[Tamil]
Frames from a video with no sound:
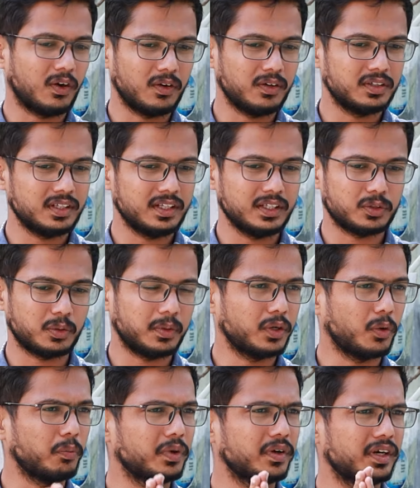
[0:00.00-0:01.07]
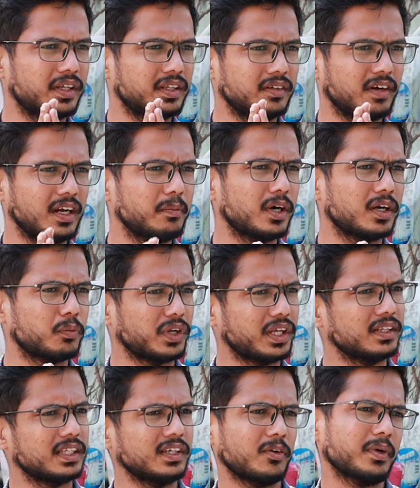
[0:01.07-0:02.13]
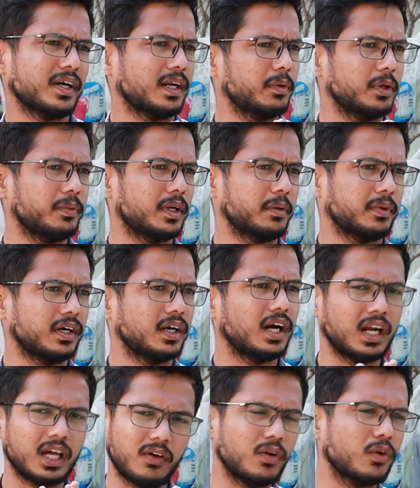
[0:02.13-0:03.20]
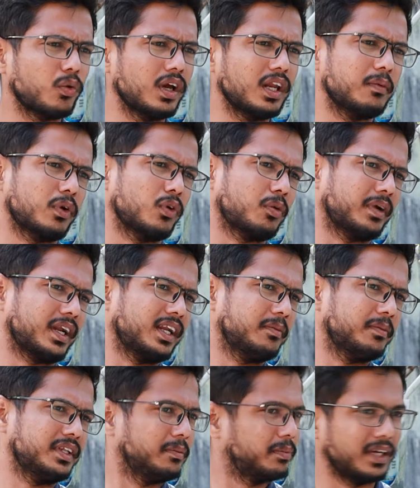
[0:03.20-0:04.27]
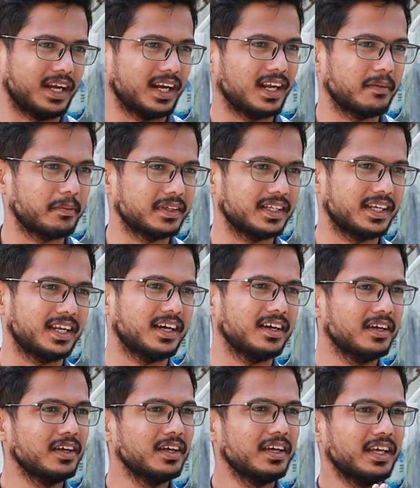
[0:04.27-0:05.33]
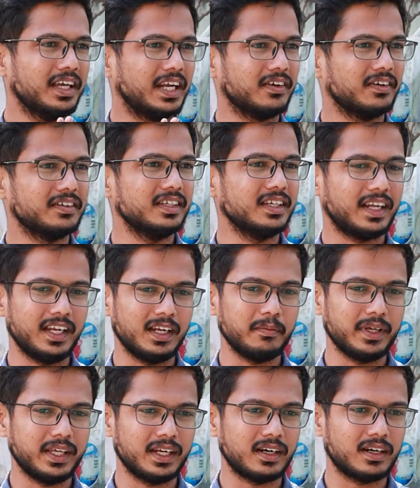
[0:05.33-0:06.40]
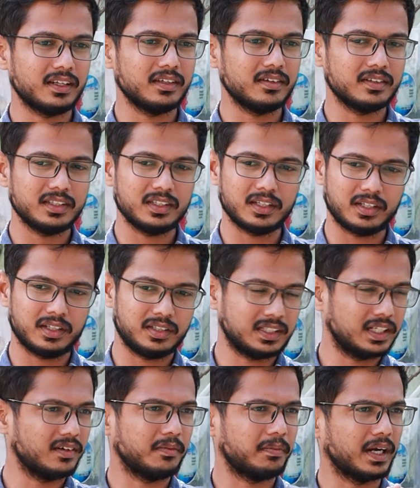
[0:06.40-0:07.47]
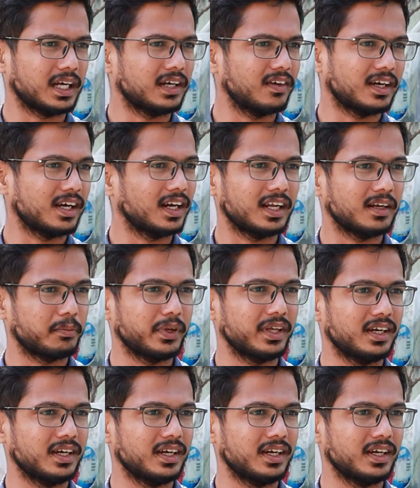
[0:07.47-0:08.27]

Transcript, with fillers: கடவுள் வந்து நீங்க சொல்ற ரொம்ப இந்த வழிபாட்டு முறைகள் தீவிரமா கடைபிடிப்பா இருப்பாங்க ஆனா அவங்க கோயிலுக்கு போனா ஒரு மன நிம்மதி இப்போ என்னெல்லாம் பாத்தீங்கன்னா எனக்கு வந்து இறை நம்பிக்கைன்றது வந்து இந்த சில பழக்க வழக்கங்கள் எனக்கு